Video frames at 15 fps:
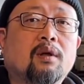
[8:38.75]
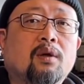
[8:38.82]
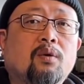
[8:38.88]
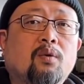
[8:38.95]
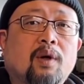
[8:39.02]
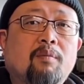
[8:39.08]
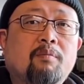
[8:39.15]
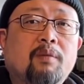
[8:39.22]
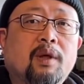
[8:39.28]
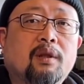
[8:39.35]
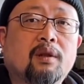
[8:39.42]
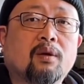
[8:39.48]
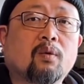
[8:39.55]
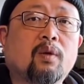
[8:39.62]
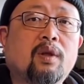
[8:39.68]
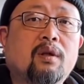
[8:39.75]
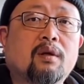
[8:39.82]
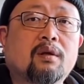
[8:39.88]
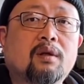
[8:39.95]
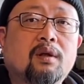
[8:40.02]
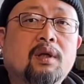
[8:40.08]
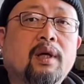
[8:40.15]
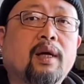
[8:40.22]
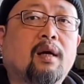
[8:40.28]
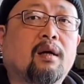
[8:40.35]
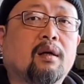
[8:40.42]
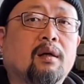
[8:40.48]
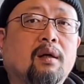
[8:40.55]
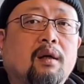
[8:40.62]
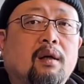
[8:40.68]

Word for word: 原本的规定是这样的：